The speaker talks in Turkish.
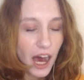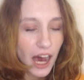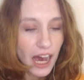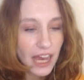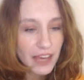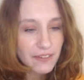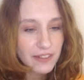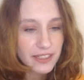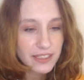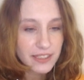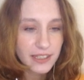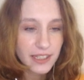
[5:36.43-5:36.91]

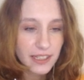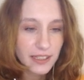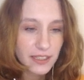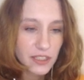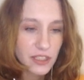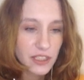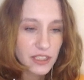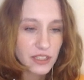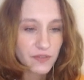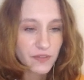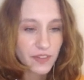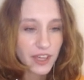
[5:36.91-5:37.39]
Hayvanları
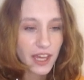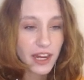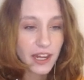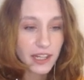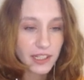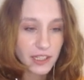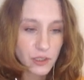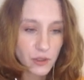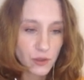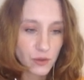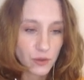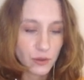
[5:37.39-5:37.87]
yetiştirmeye
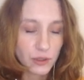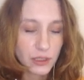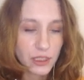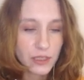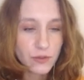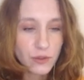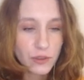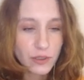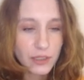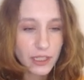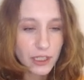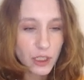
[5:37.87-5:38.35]
arkadaş olun.
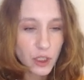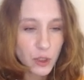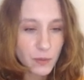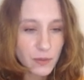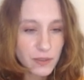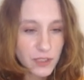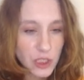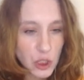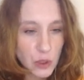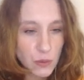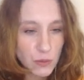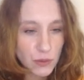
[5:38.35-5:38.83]
Tavuklar
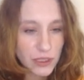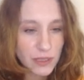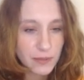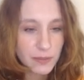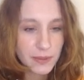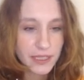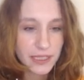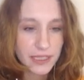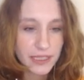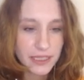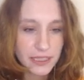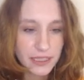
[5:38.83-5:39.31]
kümesi
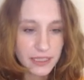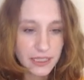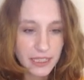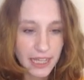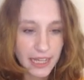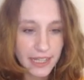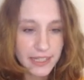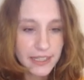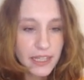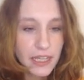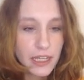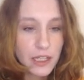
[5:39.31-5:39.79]
yumurta
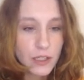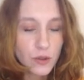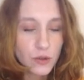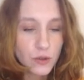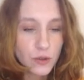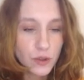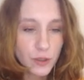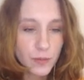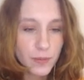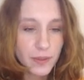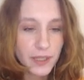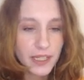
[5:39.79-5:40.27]
bırakırken
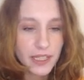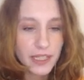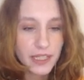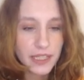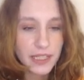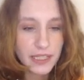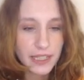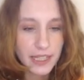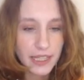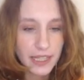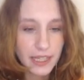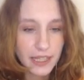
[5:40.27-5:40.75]
kulübeye
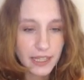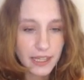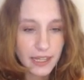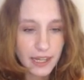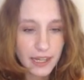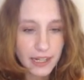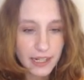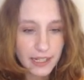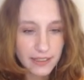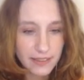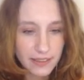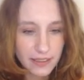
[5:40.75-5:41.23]
ineğe
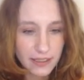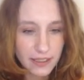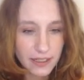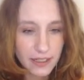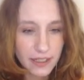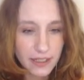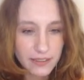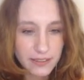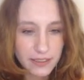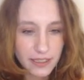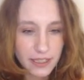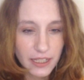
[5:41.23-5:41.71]
herkese
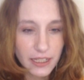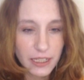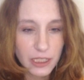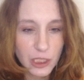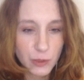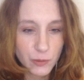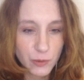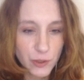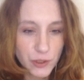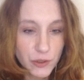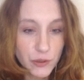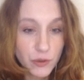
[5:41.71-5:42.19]
taze
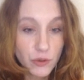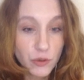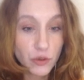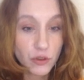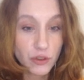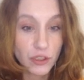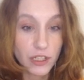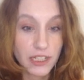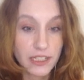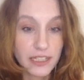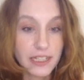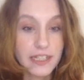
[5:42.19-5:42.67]
aromalı süt
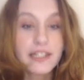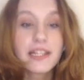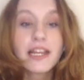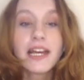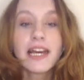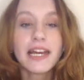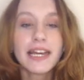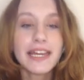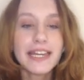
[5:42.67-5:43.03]
sağlar.